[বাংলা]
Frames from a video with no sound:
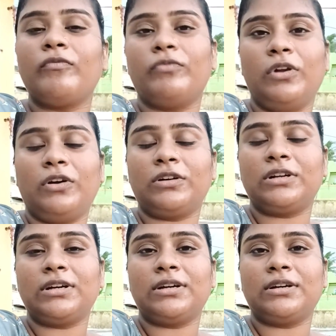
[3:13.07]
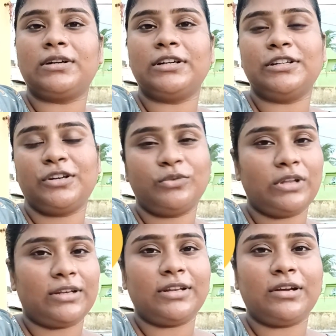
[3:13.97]
ব্লগটা কন্টিনিউ
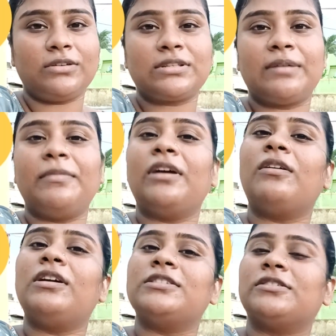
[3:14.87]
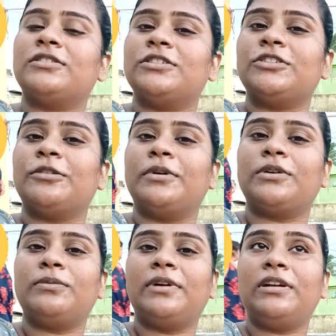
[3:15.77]
দেখতে থাকো স্টেপ না করে আশা করছি
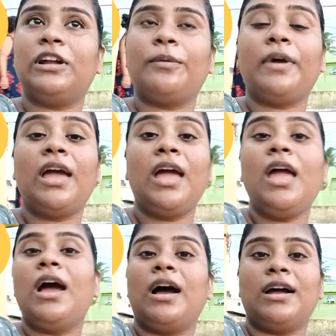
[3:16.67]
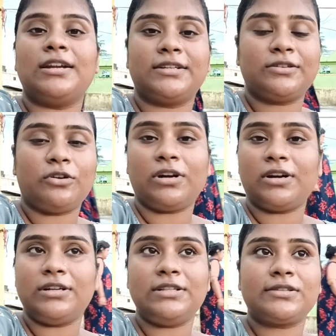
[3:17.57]
সবার খুব ভালো লাগবে আর
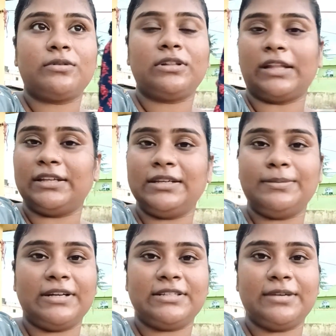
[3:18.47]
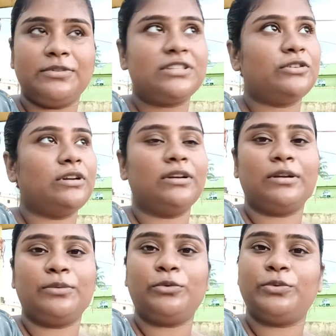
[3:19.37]
কটা রিলস করে তাড়াতাড়ি বাড়ি যাই বৃষ্টি হলে
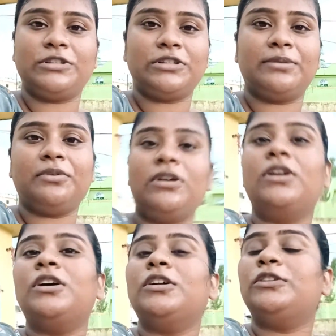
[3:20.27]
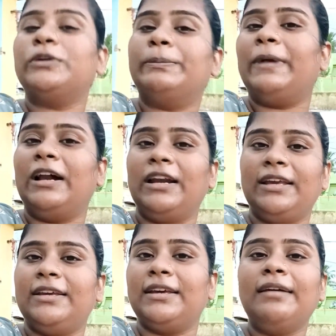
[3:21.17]
রান্না পুরো ভিজে যাবো তো
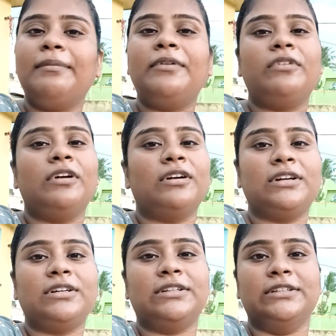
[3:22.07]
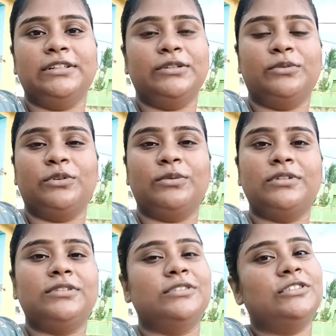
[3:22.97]
বাড়ি গিয়ে আমার ব্লগটা কন্টিনিউ
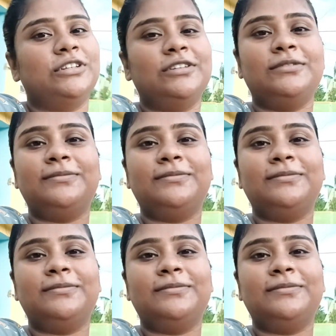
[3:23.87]
করবো তো চলো